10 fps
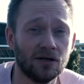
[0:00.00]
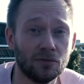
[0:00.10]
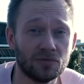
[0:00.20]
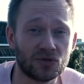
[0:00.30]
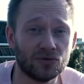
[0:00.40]

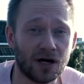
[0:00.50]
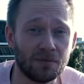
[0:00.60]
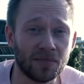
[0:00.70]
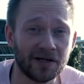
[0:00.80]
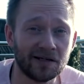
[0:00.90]
Ähm, so
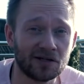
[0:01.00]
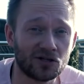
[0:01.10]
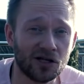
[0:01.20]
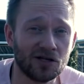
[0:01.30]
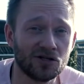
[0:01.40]
haben meine
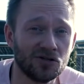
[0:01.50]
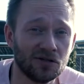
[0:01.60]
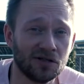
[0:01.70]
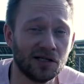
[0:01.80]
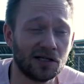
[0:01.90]

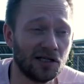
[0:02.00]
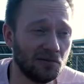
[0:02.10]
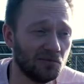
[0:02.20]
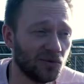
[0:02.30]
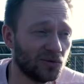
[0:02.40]
Recherchen
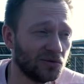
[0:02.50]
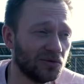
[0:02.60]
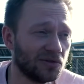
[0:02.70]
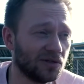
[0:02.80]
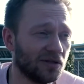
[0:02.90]
ergeben
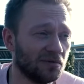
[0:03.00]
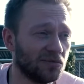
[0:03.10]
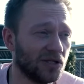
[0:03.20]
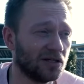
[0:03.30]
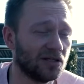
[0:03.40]
und
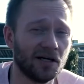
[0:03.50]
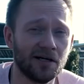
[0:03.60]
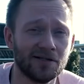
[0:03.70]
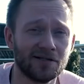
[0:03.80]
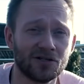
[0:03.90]
ähm, ja,
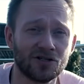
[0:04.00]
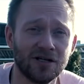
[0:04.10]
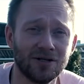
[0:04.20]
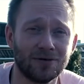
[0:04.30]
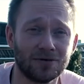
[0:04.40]
daher ist
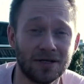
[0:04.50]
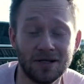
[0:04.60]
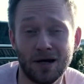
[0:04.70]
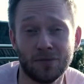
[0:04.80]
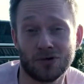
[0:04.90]
anscheinend auch der
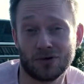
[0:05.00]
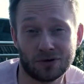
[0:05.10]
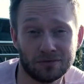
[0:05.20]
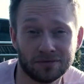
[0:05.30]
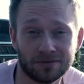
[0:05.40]
Name
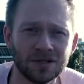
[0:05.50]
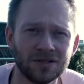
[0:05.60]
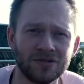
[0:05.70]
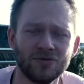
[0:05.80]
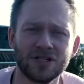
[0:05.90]
gekommen.
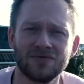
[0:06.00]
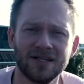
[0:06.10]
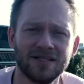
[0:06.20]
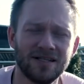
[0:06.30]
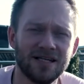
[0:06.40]
So, das war
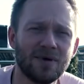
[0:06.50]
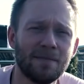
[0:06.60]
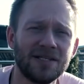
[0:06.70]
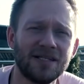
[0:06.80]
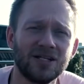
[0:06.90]
es jetzt erstmal
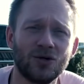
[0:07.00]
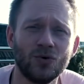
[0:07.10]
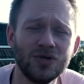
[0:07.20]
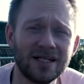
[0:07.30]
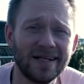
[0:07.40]
mit den
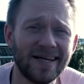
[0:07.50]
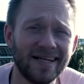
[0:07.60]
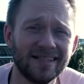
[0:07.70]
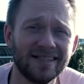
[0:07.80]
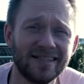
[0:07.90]

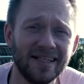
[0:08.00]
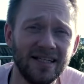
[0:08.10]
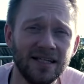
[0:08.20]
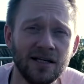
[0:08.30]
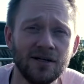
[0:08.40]
grundlegenden
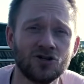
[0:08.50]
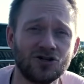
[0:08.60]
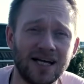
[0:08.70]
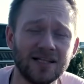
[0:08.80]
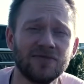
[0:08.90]
Dingen.
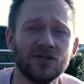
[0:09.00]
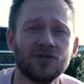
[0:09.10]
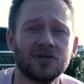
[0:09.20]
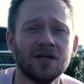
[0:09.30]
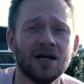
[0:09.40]
Starten wir
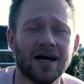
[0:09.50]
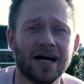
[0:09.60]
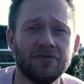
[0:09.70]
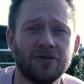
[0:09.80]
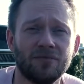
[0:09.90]
doch
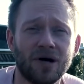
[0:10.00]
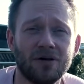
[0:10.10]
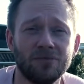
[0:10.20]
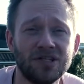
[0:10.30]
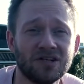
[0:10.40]
einfach
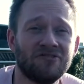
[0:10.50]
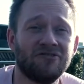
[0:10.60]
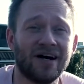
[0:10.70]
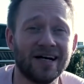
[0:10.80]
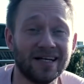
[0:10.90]
mal mit
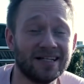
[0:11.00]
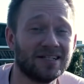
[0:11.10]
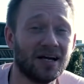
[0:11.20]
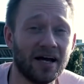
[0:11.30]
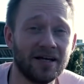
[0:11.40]

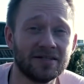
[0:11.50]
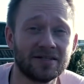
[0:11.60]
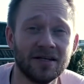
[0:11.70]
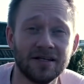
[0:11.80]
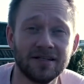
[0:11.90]
Variante
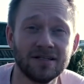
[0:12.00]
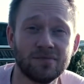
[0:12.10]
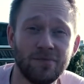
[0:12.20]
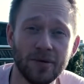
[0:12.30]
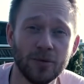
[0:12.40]
1 des
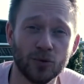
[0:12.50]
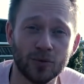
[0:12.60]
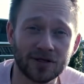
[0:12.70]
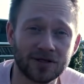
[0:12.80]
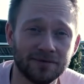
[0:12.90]

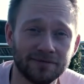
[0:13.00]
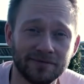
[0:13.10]
Babyboomers.